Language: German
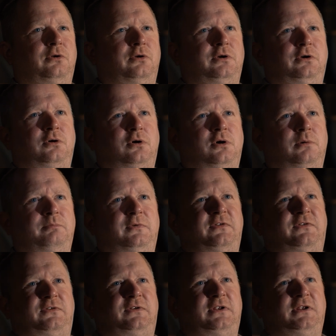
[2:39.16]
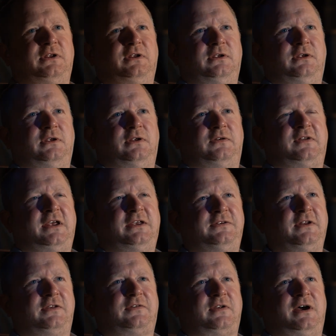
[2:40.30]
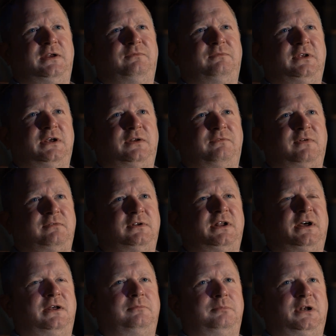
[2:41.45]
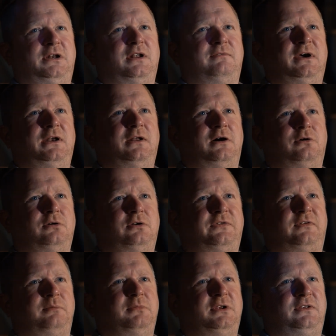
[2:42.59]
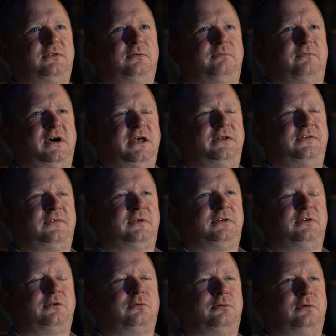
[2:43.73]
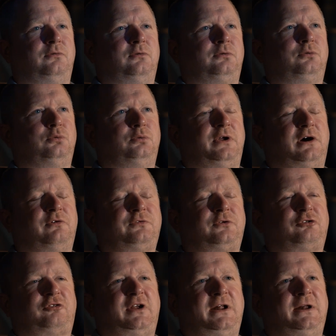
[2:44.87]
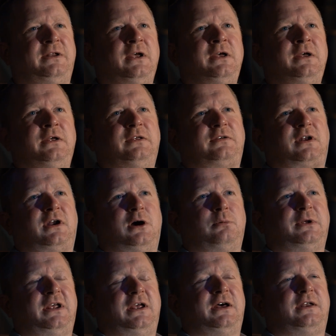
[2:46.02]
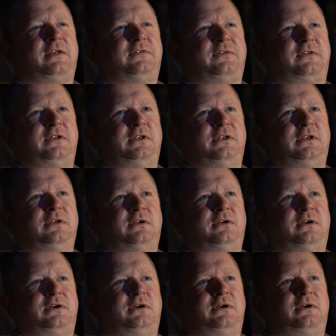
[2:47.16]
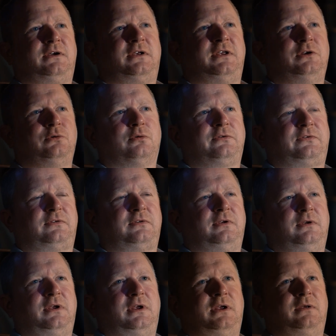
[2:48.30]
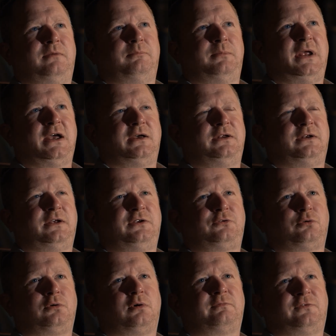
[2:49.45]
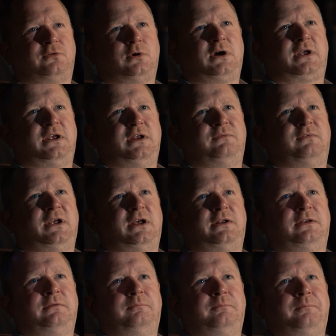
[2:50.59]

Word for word: neu kommt, die Technik sein wird, weil wir da mittlerweile auch ziemlich weit sind und, und gut aufgestellt. Ich glaube eher, dass die äh, Kinos mehr in Richtung Komfort gehen werden.